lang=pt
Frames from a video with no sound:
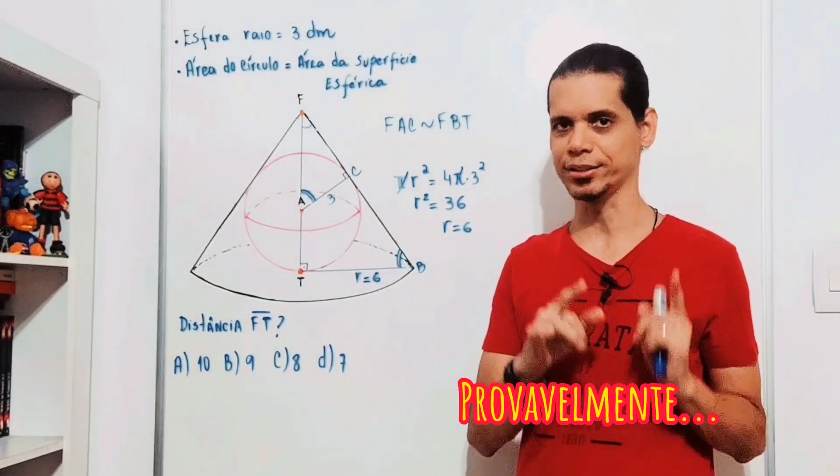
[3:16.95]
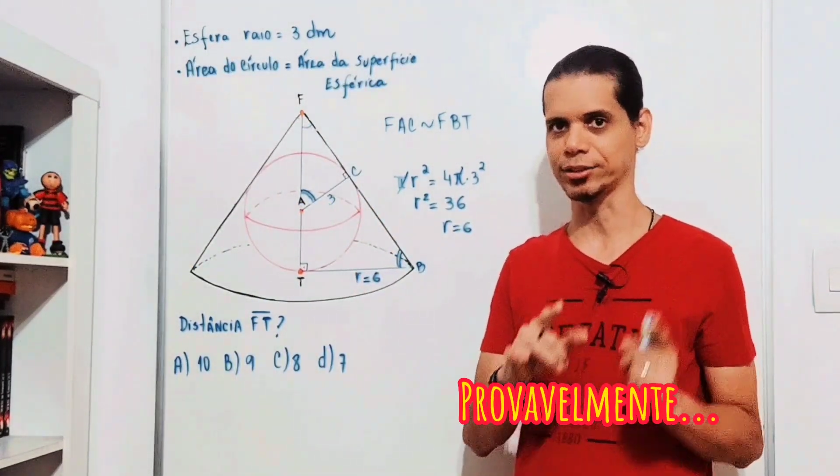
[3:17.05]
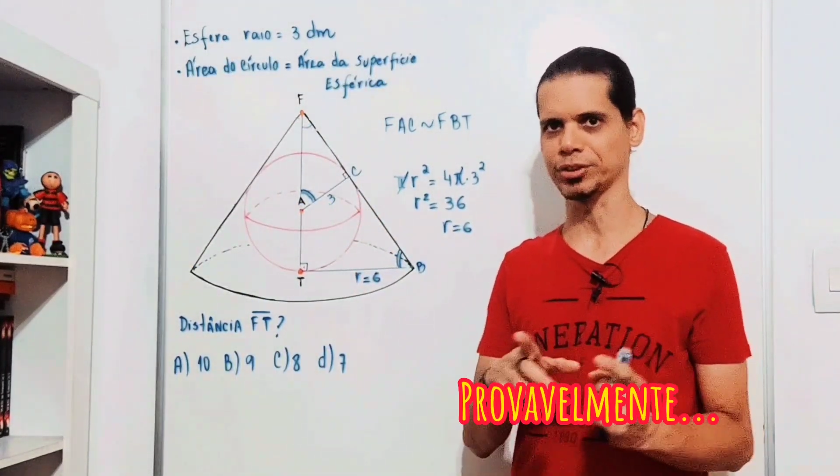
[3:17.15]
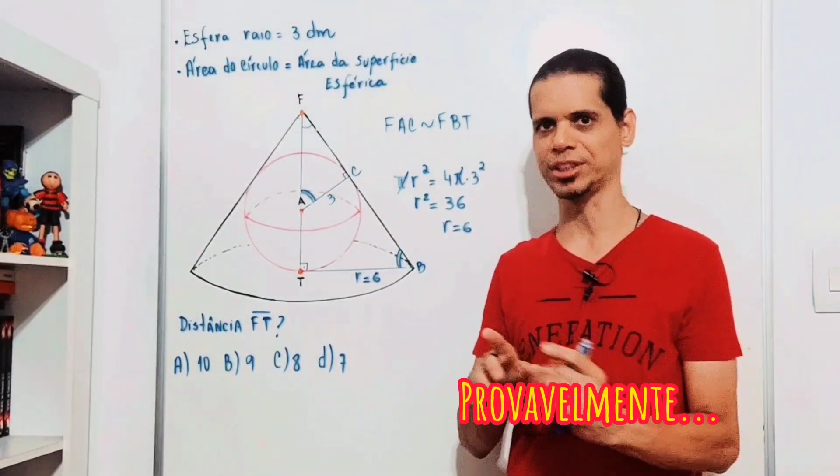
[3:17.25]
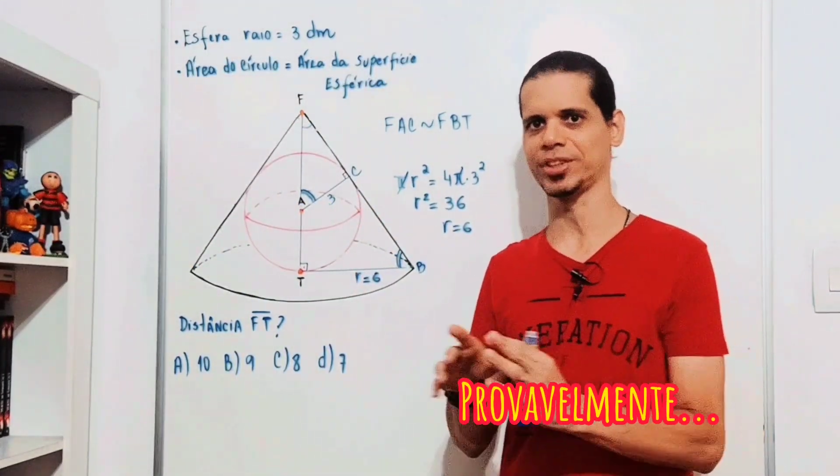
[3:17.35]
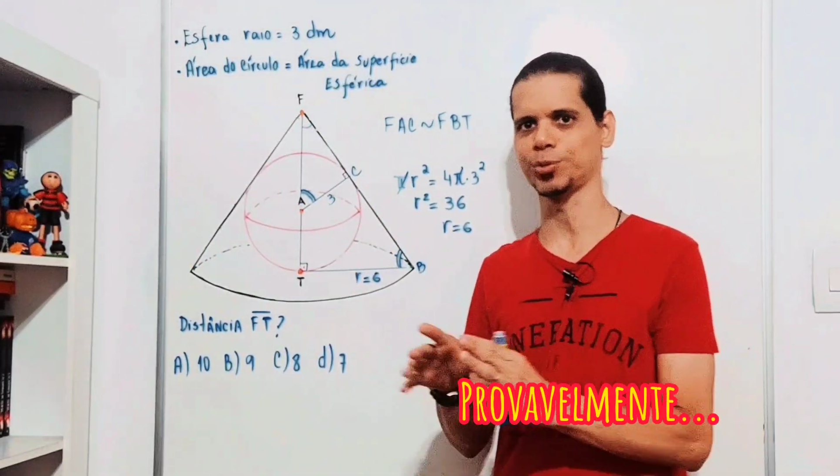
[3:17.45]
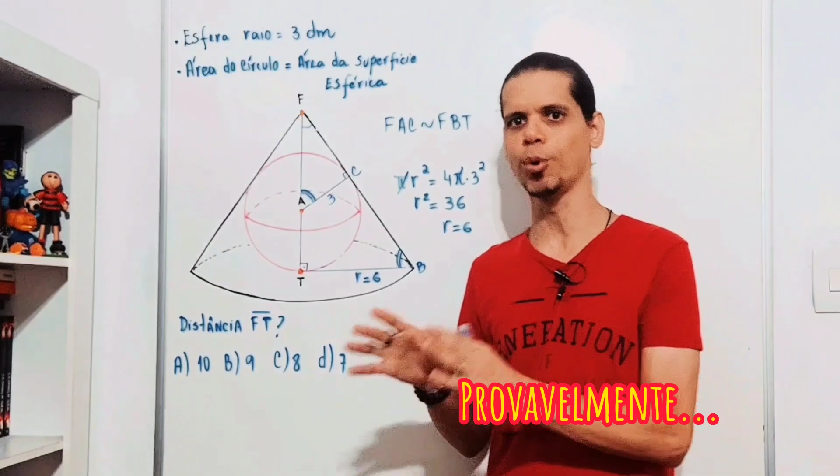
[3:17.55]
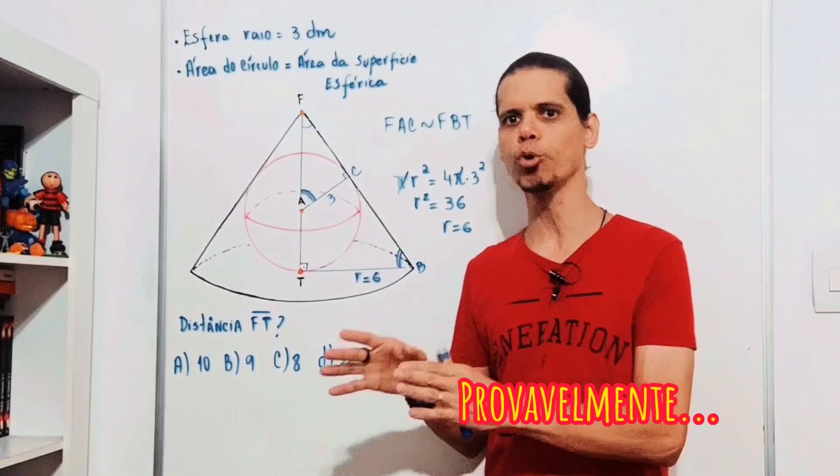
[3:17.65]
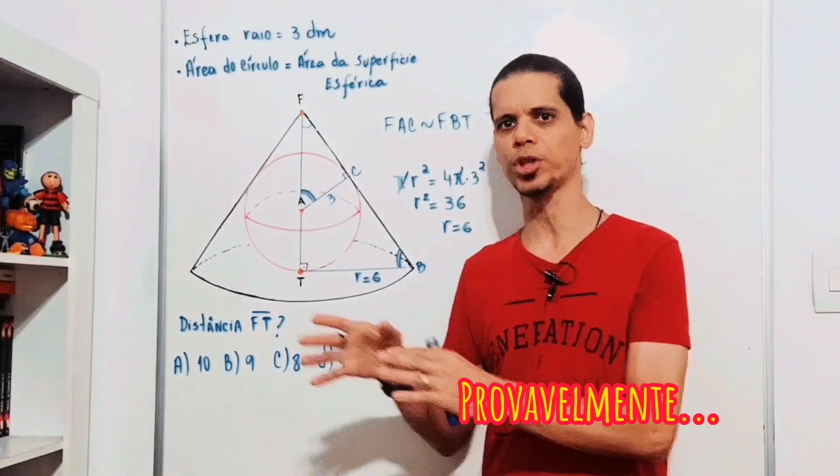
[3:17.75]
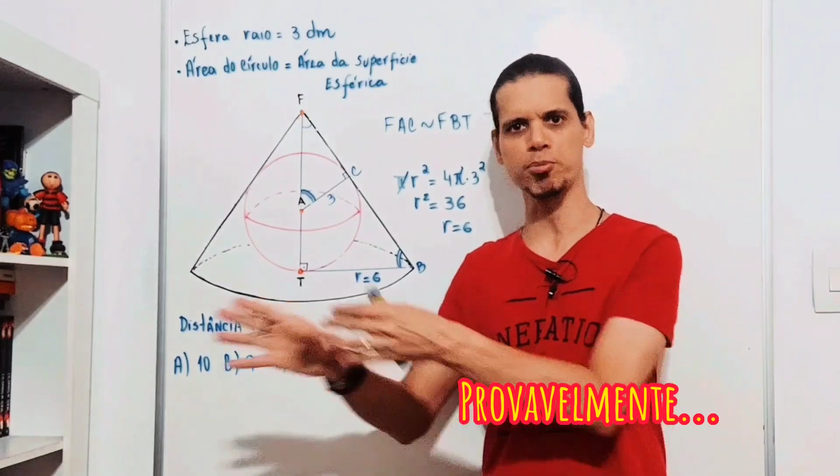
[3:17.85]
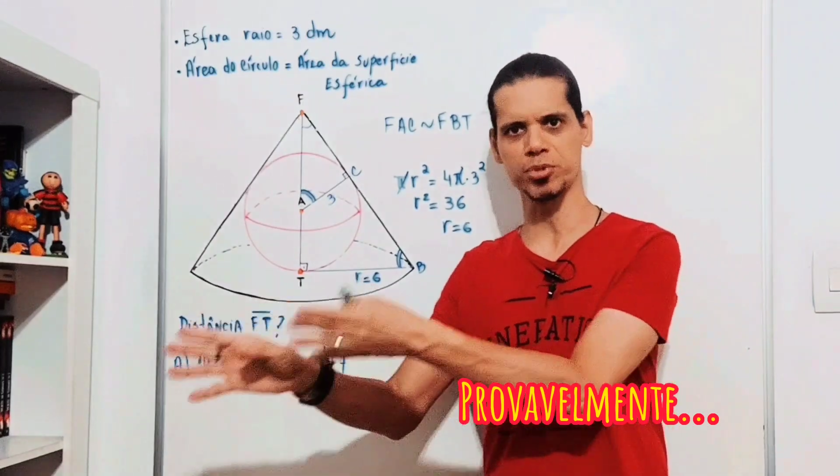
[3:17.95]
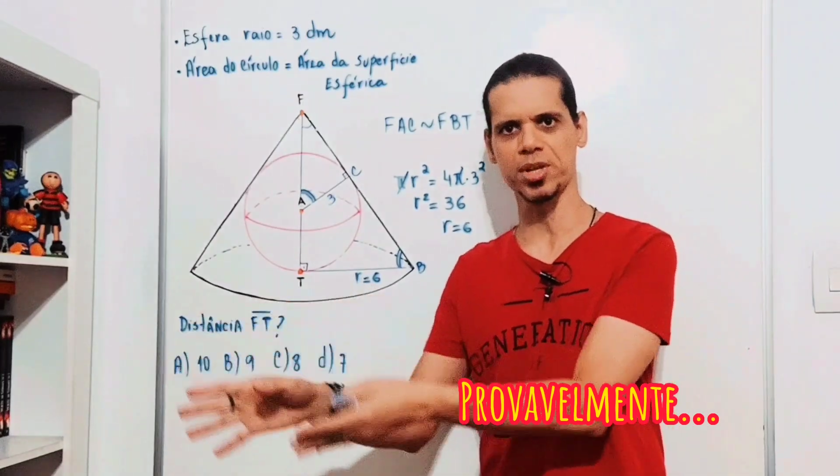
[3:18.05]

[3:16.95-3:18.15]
Isso aí, se você tivesse pouco tempo,